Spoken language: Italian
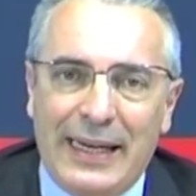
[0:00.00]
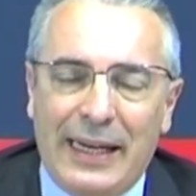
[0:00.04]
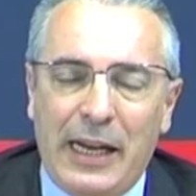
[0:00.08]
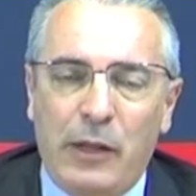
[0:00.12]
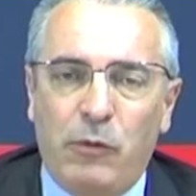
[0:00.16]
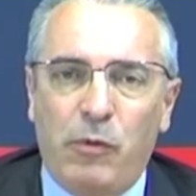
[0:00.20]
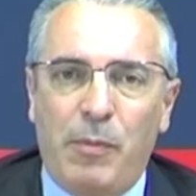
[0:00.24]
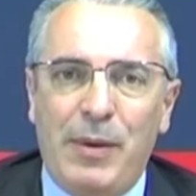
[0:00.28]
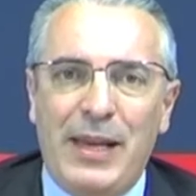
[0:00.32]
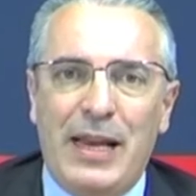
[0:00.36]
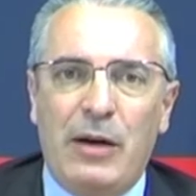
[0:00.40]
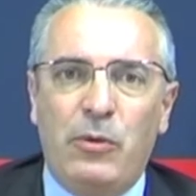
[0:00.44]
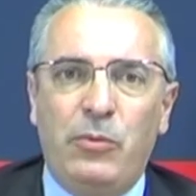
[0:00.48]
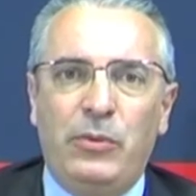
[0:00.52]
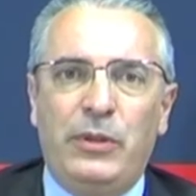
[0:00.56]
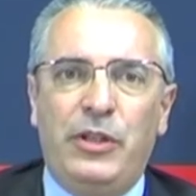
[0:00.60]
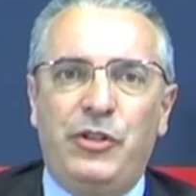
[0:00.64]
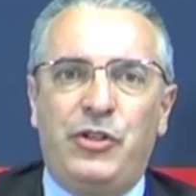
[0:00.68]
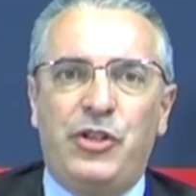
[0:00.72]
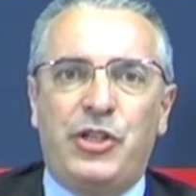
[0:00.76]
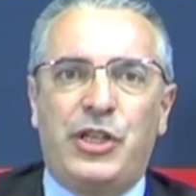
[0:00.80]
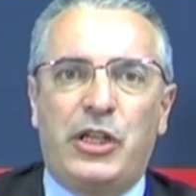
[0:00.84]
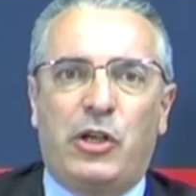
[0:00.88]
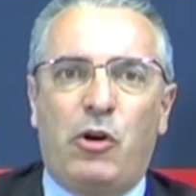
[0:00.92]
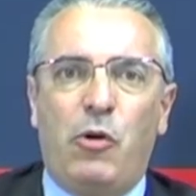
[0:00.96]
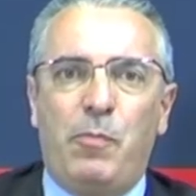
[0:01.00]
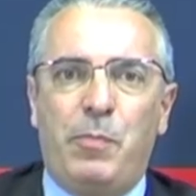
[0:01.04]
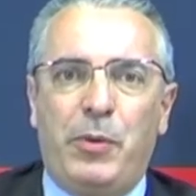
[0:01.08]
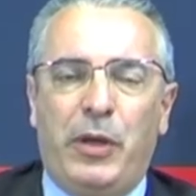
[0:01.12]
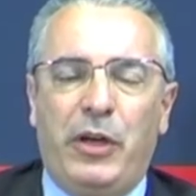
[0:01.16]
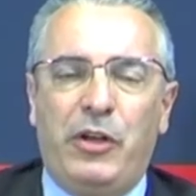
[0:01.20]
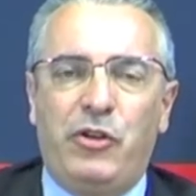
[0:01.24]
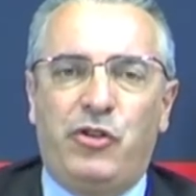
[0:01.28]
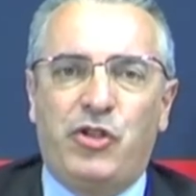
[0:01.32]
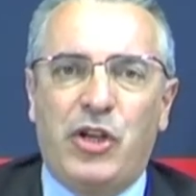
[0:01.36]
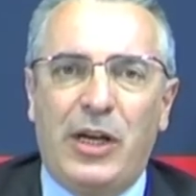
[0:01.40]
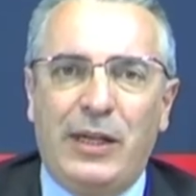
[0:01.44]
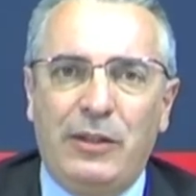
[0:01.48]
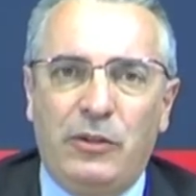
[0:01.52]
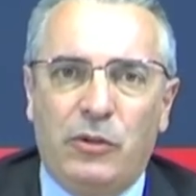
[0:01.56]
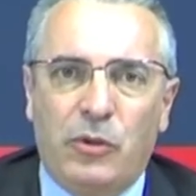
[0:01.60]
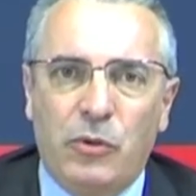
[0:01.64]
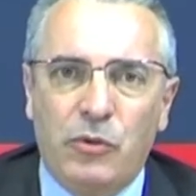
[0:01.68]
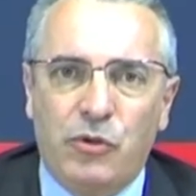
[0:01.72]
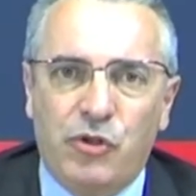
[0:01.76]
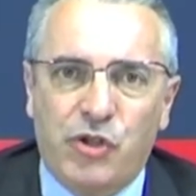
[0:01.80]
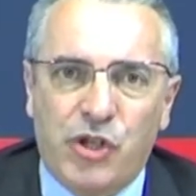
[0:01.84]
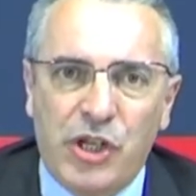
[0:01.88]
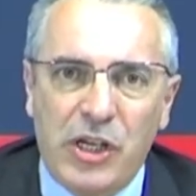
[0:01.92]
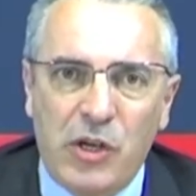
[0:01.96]
Nel 2011 si compiono i
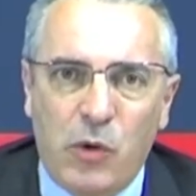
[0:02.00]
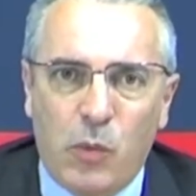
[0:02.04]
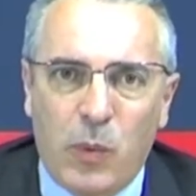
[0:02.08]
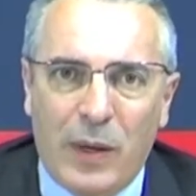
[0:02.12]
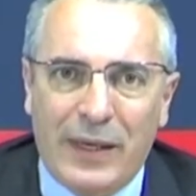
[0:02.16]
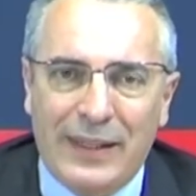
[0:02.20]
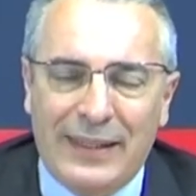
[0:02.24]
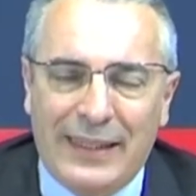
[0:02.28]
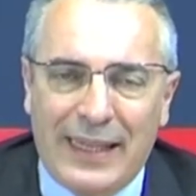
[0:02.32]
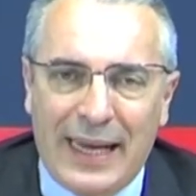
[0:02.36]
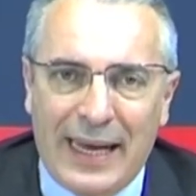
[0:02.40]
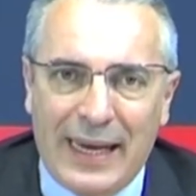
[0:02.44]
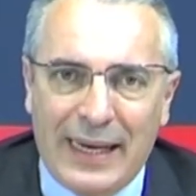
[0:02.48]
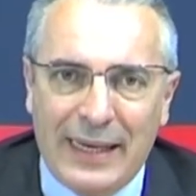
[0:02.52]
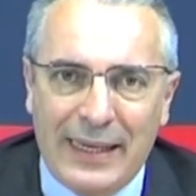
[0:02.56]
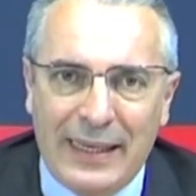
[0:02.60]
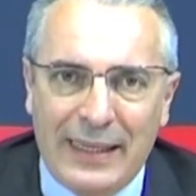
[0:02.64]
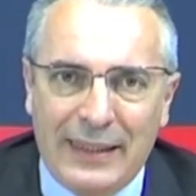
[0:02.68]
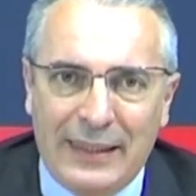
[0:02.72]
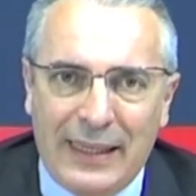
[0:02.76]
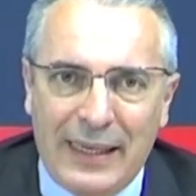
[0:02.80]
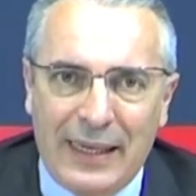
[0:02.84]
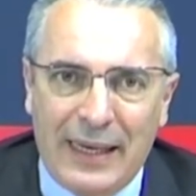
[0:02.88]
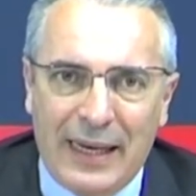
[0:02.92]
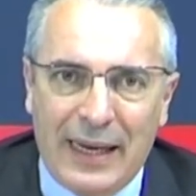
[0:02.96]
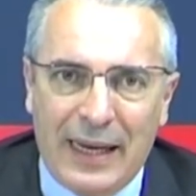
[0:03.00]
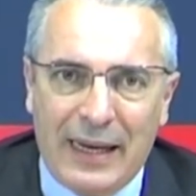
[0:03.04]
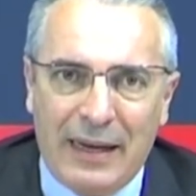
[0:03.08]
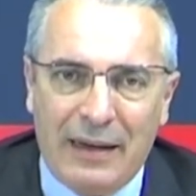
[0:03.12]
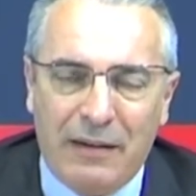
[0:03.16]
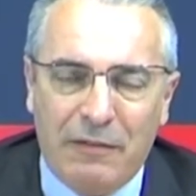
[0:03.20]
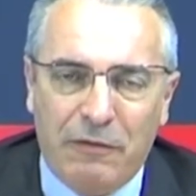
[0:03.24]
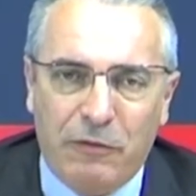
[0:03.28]
150 anni della